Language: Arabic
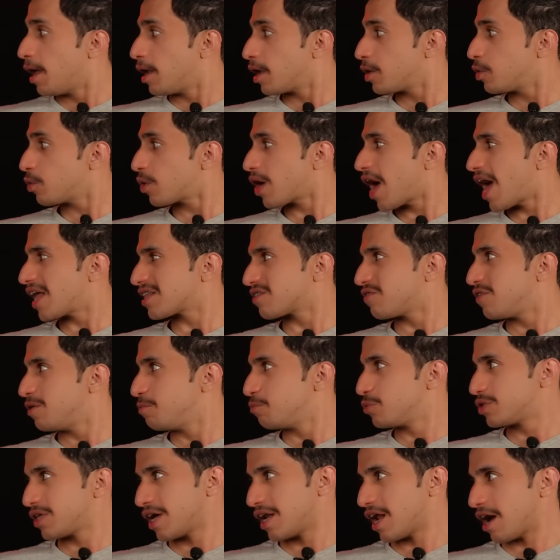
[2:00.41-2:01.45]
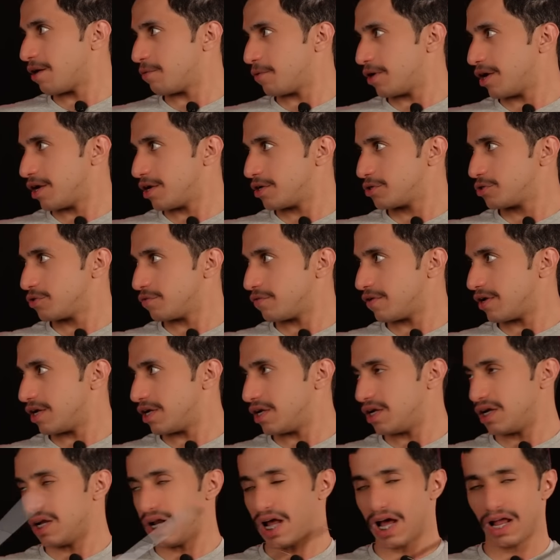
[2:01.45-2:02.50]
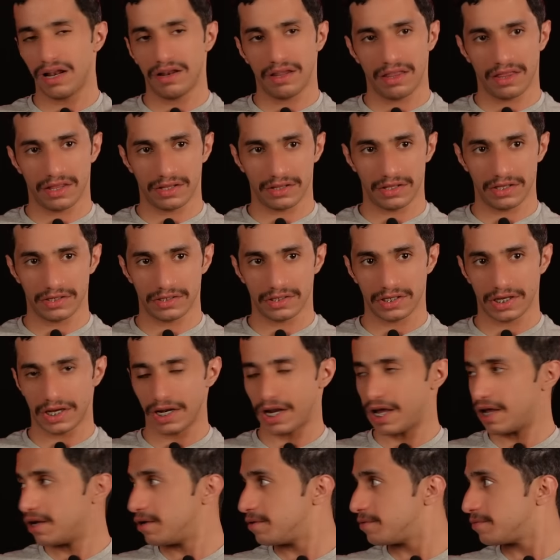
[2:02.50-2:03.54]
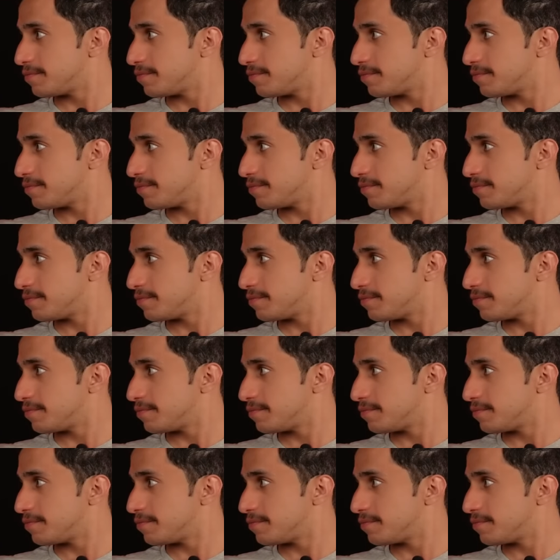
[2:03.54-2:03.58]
نقاط في المتناول انا اشوفها للهلال والاهلي